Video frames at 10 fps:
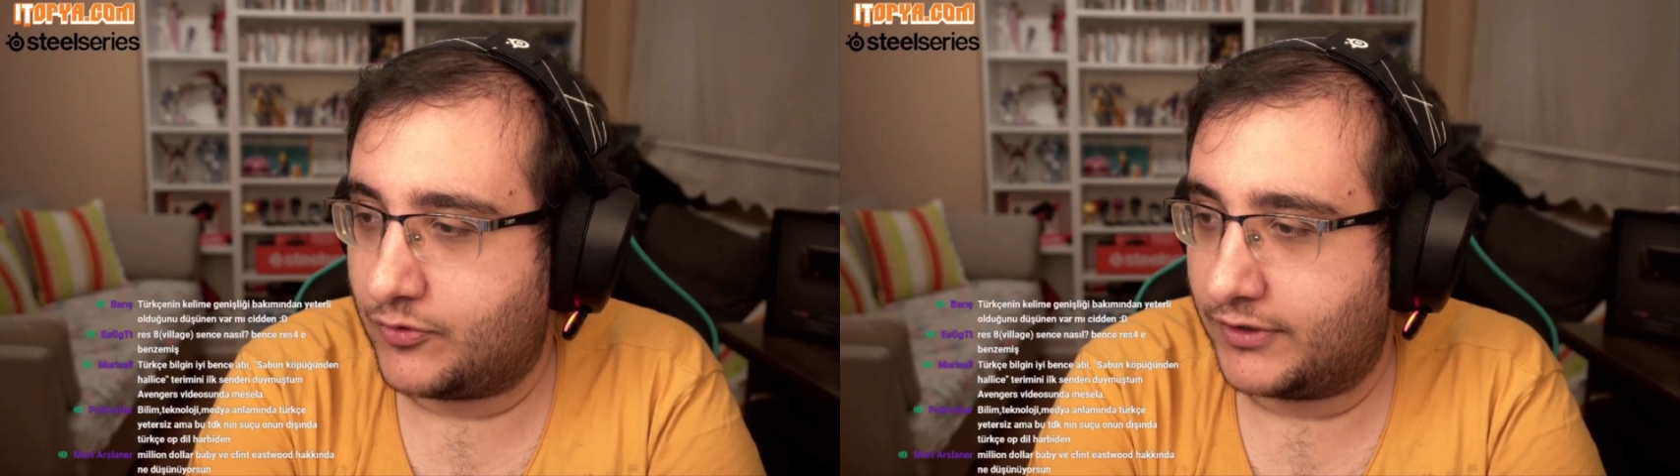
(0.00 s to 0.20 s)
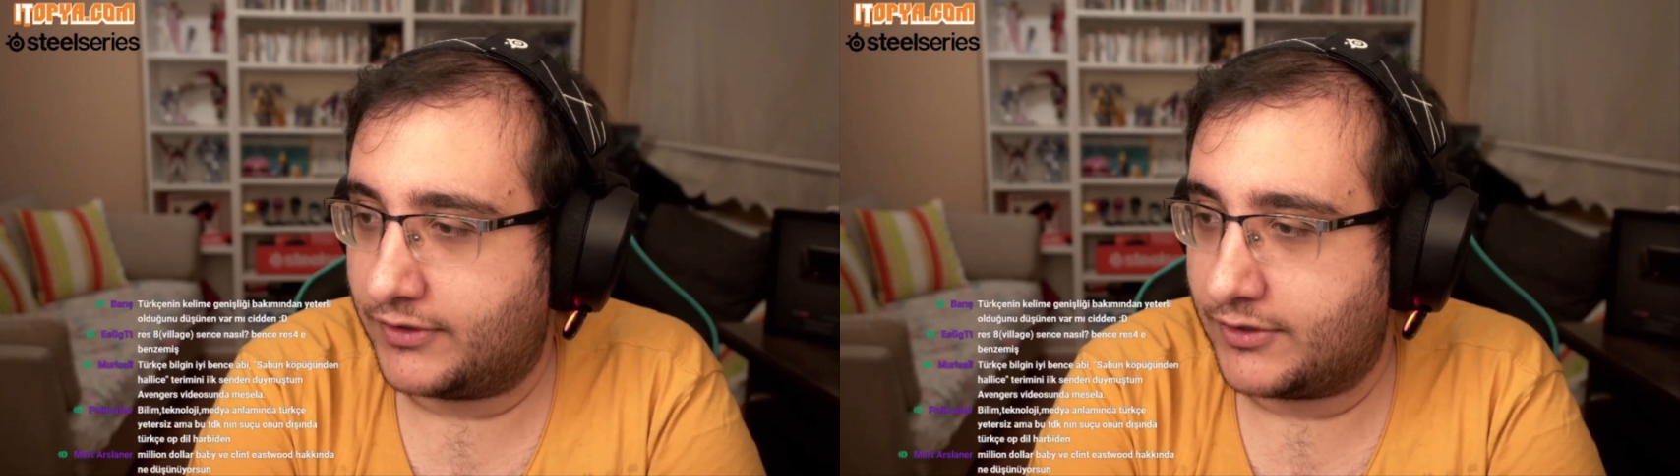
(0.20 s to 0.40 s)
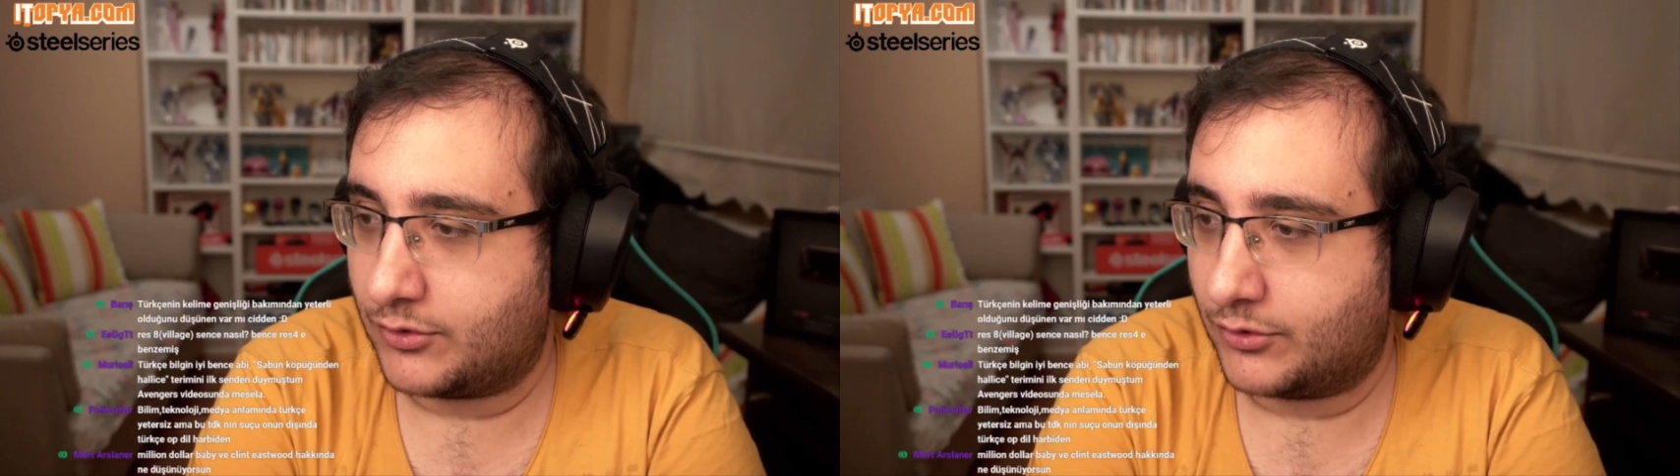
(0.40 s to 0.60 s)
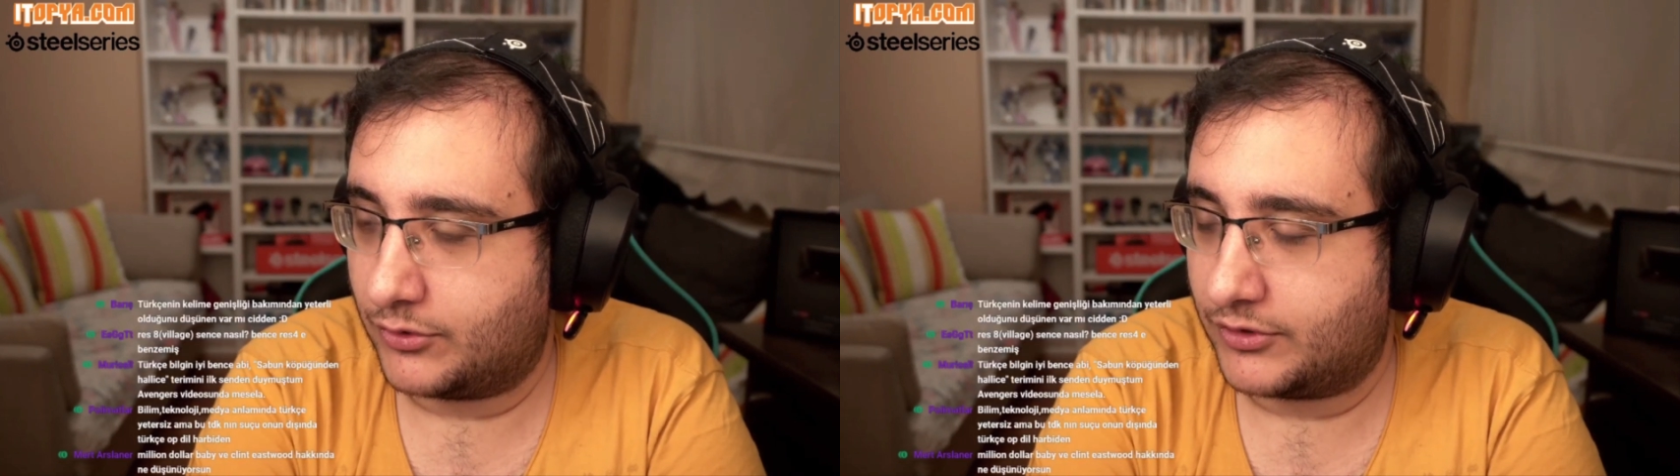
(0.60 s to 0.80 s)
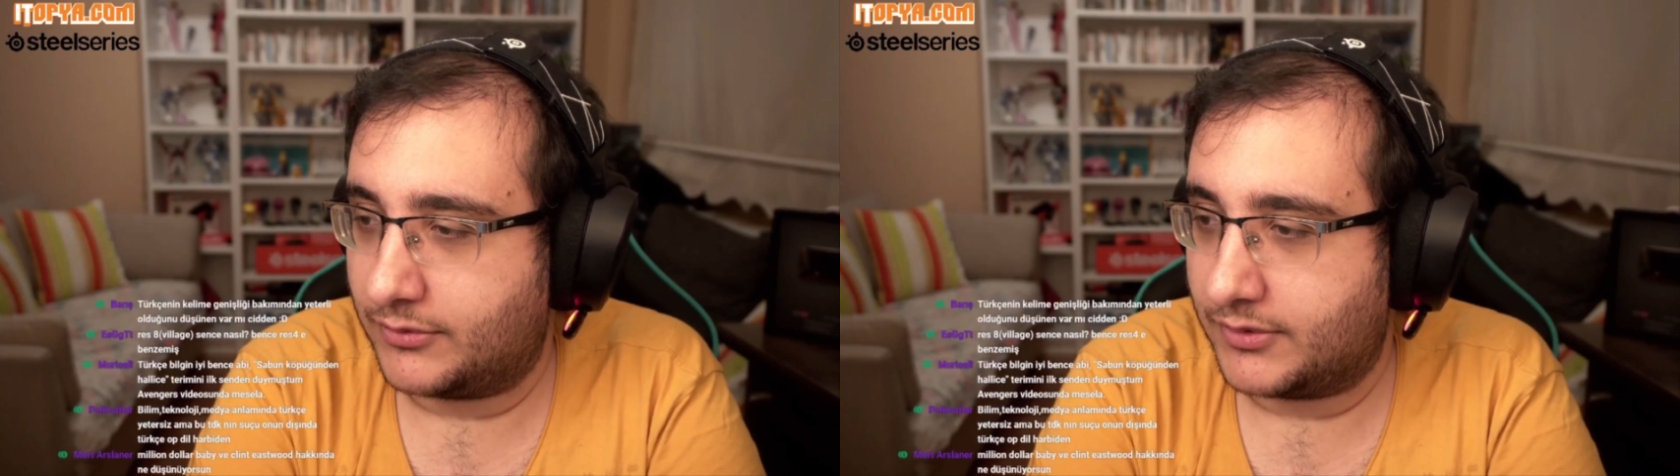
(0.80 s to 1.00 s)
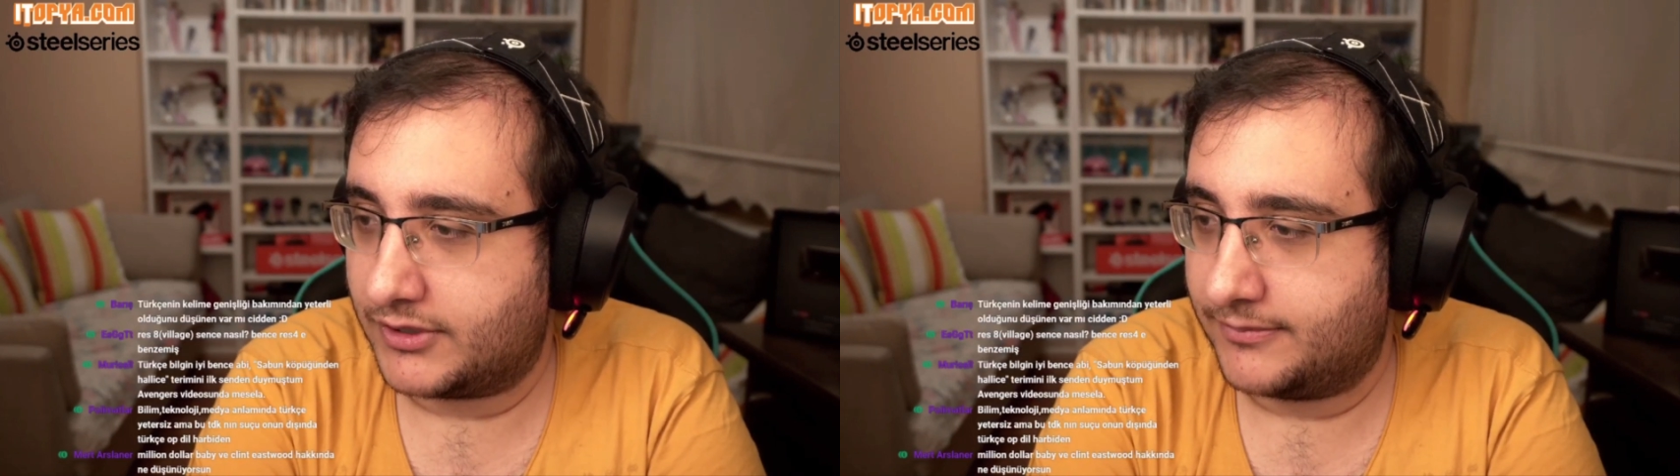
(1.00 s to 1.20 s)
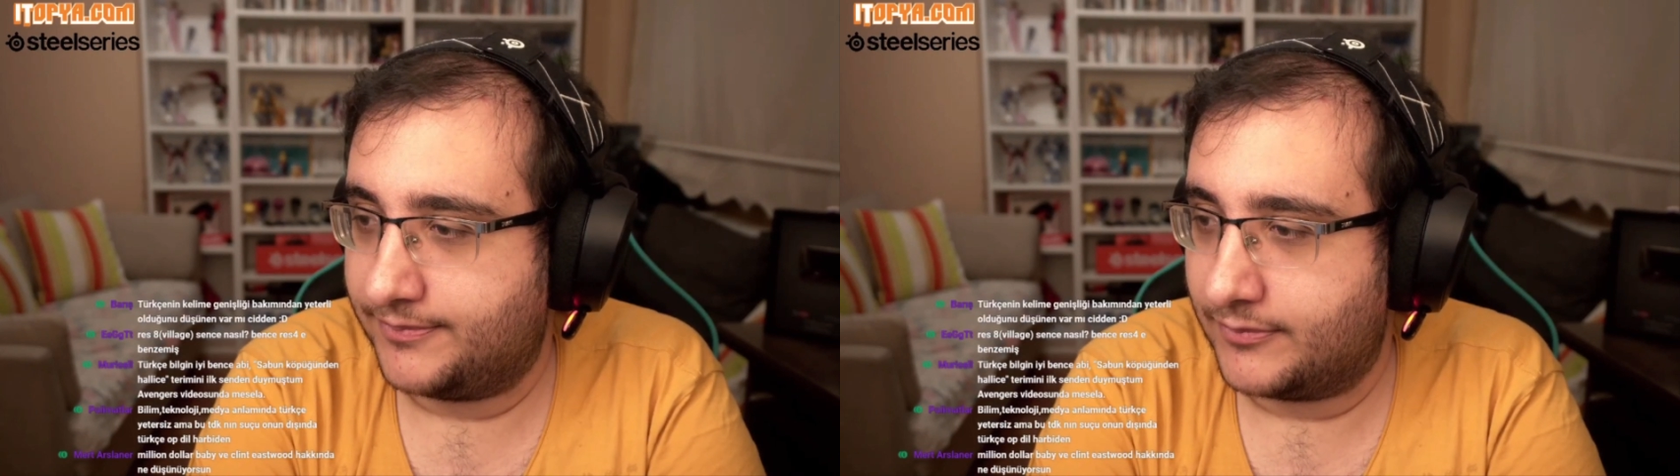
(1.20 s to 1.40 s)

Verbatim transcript: fantezisi olur tabii ki.